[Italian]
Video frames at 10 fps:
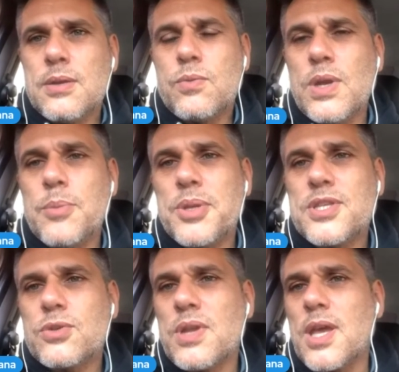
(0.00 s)
quelle
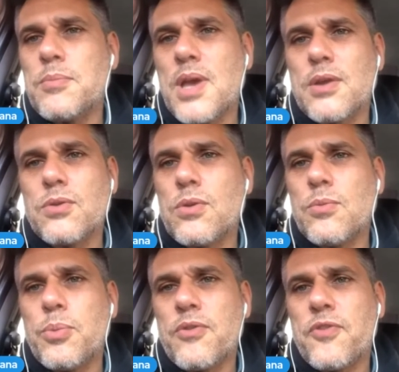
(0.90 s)
persone che mi hanno
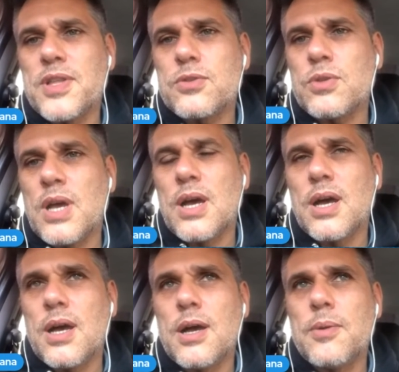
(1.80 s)
un po' fatto
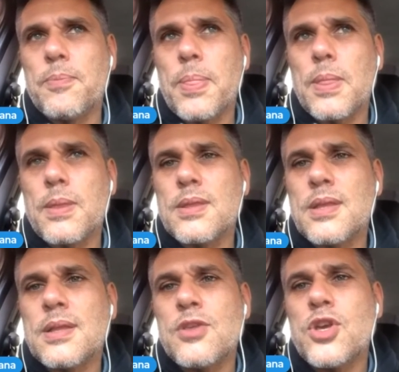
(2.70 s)
da,
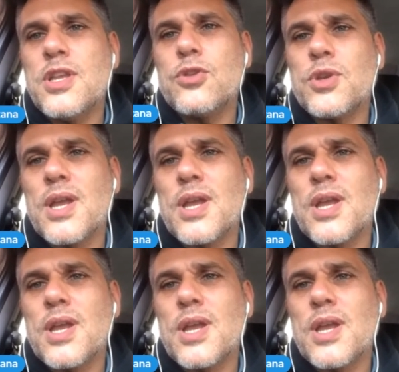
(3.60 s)
da genitori